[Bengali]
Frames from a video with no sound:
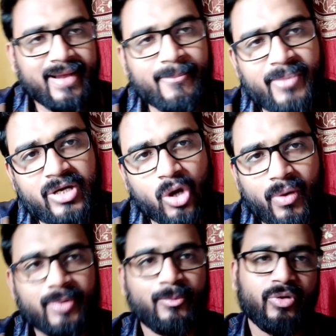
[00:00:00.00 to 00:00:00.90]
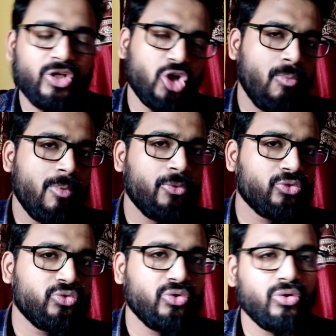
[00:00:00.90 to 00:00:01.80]
কমপ্লিট হওয়ার পরে
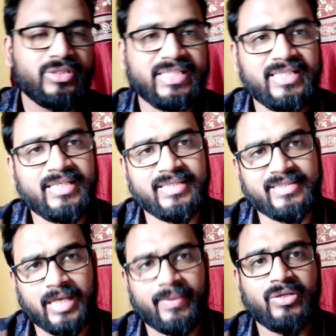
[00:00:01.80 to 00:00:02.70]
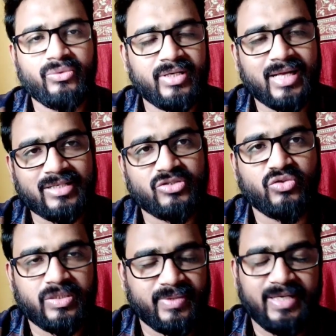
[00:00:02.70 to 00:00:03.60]
সম্ভবত তিনি রাবান টু এর কাজ
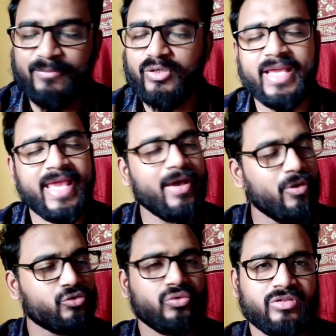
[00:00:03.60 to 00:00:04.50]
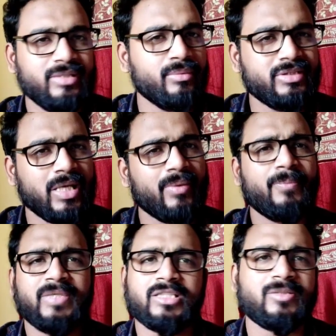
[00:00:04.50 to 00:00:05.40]
ধরতে পারেন এবং এগুলো সত্যি বলছে
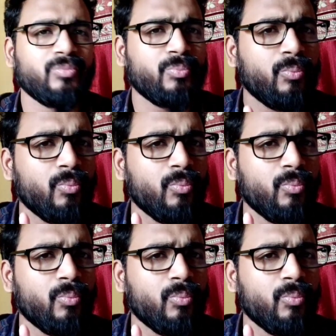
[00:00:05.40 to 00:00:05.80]
আমার জাস্ট